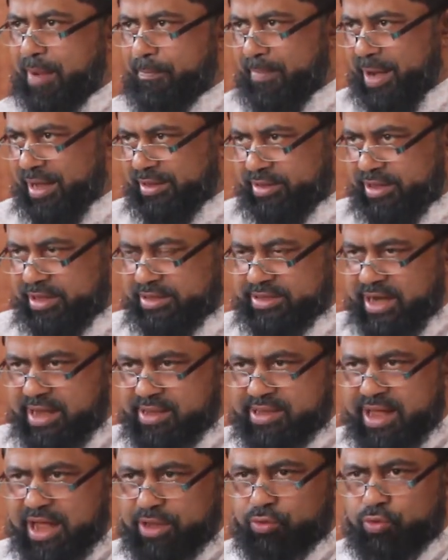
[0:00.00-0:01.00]
মাদ্রাসায়
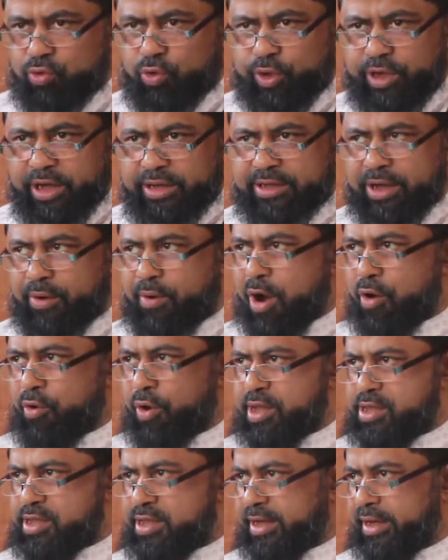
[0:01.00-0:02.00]
ছাত্রকে দেওয়া
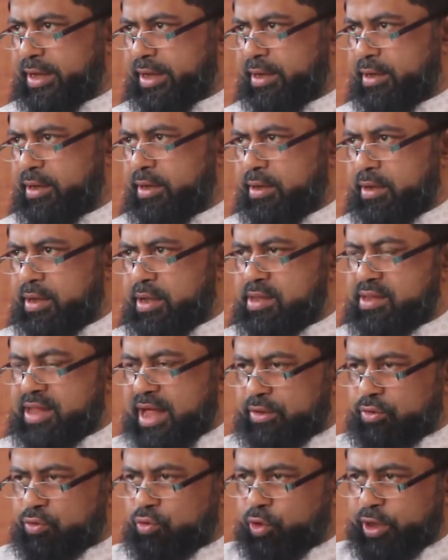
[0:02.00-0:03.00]
হয়েছে
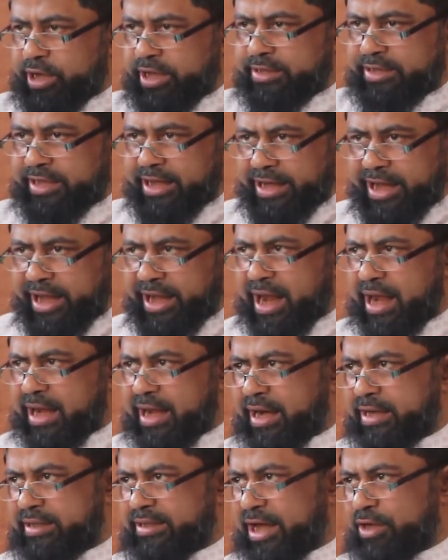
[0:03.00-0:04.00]
ছাত্রকে দেখে
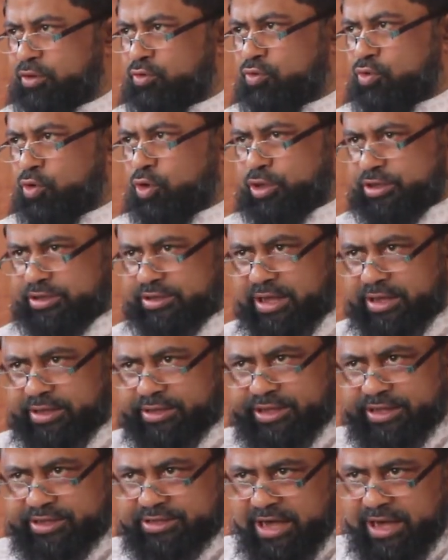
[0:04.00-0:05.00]
রাখার দায়িত্ব হচ্ছে
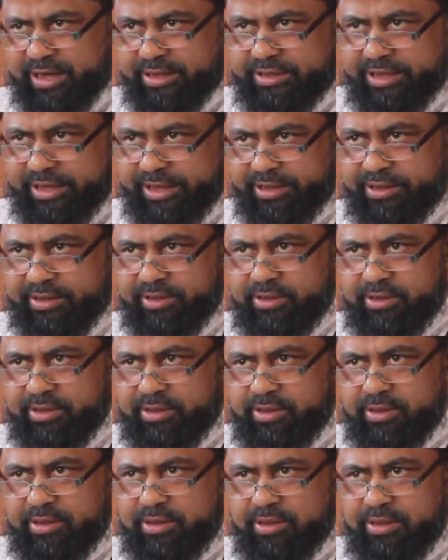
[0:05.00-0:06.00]
টিচারদের
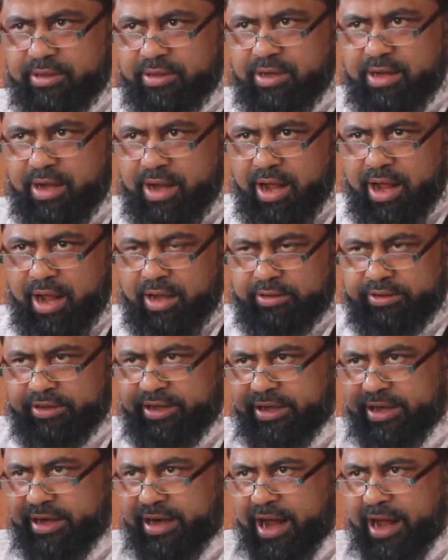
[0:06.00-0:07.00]

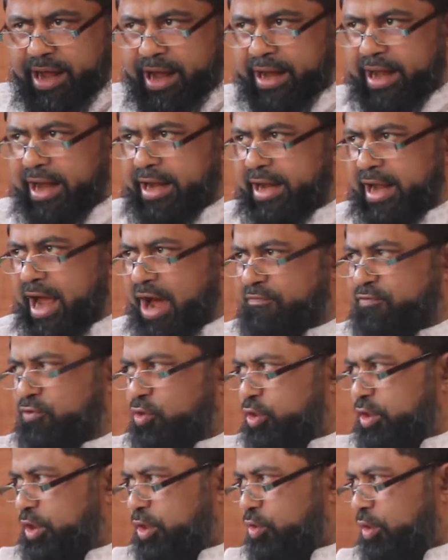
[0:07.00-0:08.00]
তিনিরা এখানে
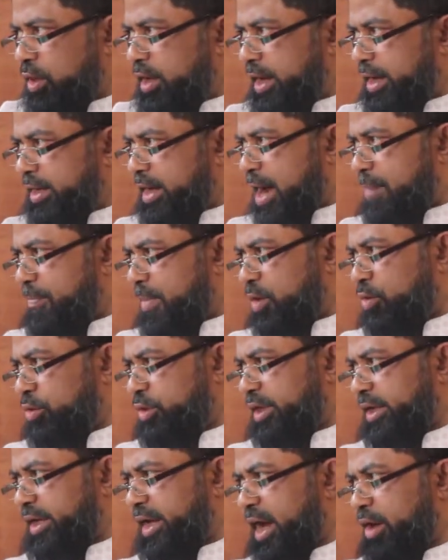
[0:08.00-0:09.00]
গাফলতি করলে এটা
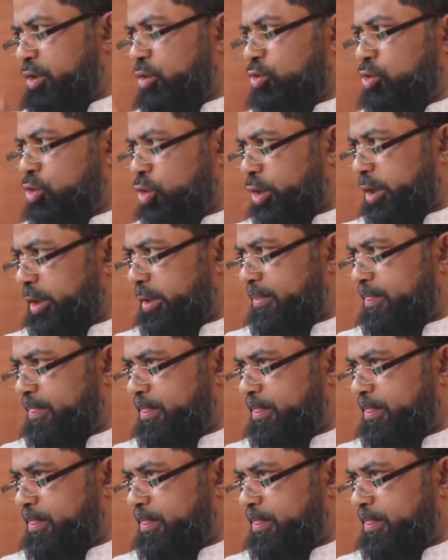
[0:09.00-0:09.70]
আমানতে খেয়ানত হয়